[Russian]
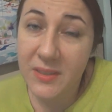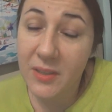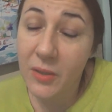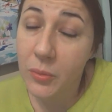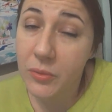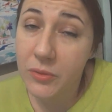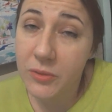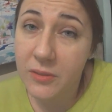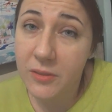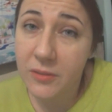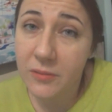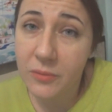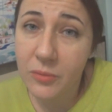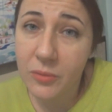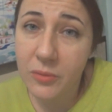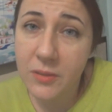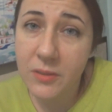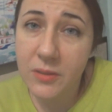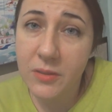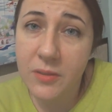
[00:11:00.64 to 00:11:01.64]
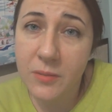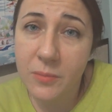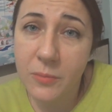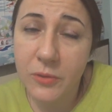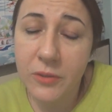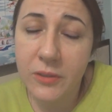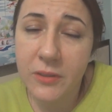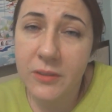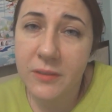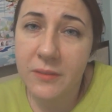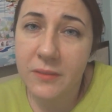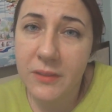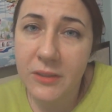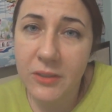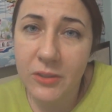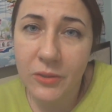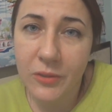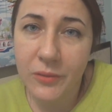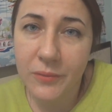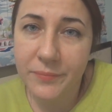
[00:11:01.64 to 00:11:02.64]
заходите в гости, смотрите
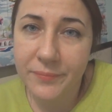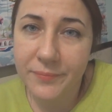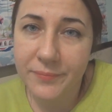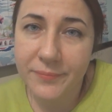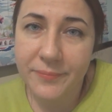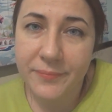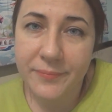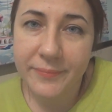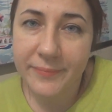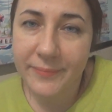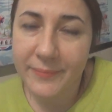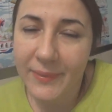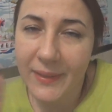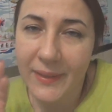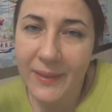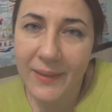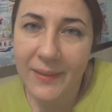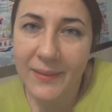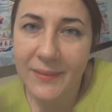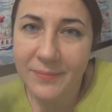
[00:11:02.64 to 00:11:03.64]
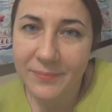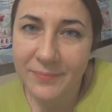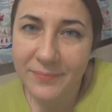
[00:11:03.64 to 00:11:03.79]
видео. Пока